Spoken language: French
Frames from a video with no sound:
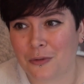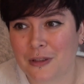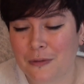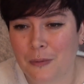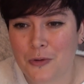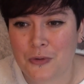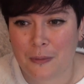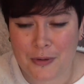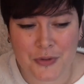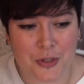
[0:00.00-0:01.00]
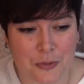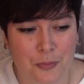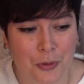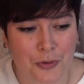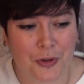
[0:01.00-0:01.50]
On est vraiment sur un personnage
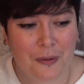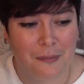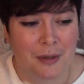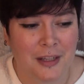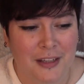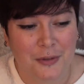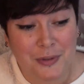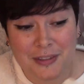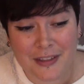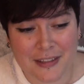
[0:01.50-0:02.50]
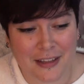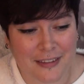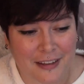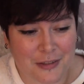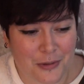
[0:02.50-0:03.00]
brut quand même. Donc c'est ça qui est
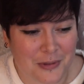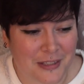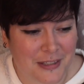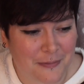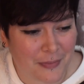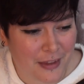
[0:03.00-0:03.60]
intéressant aussi.